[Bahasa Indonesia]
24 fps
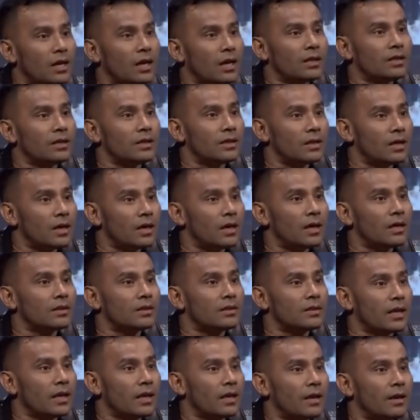nyanyinya
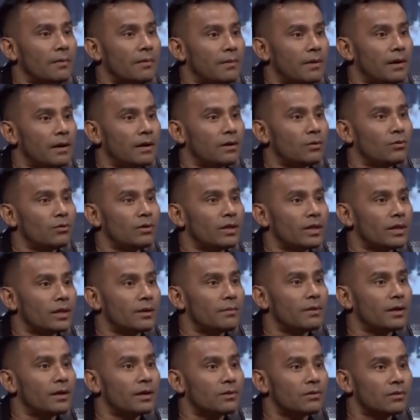teh apa
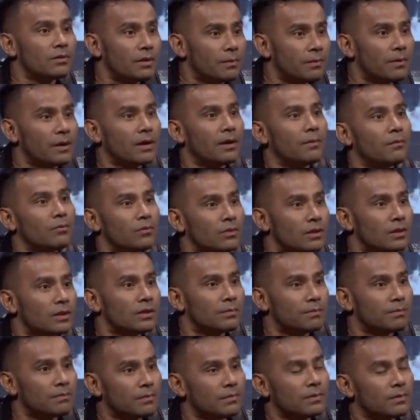uniknya begitu tapi kamu
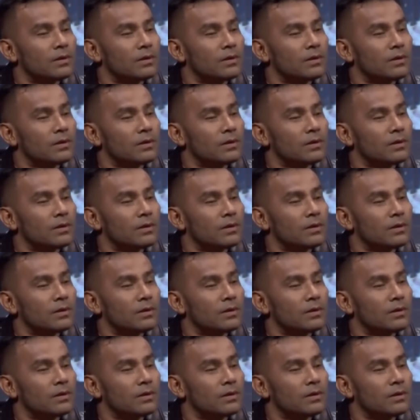tetap